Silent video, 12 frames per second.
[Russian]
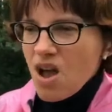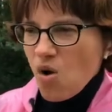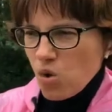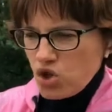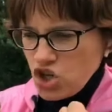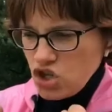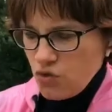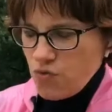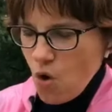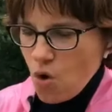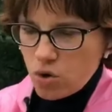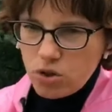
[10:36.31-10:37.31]
очень
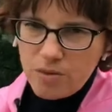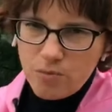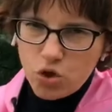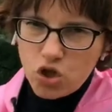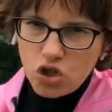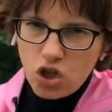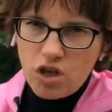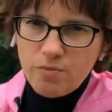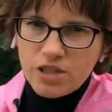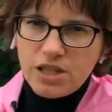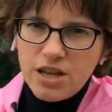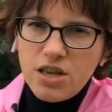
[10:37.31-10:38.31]
твердым, очень таким
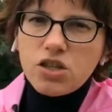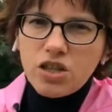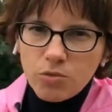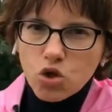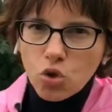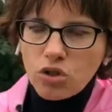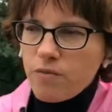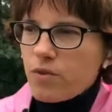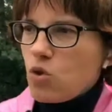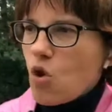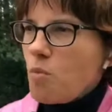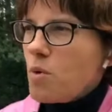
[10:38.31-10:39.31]
маслянистым, тяжелым
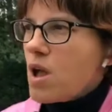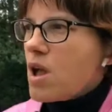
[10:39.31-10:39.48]
вином,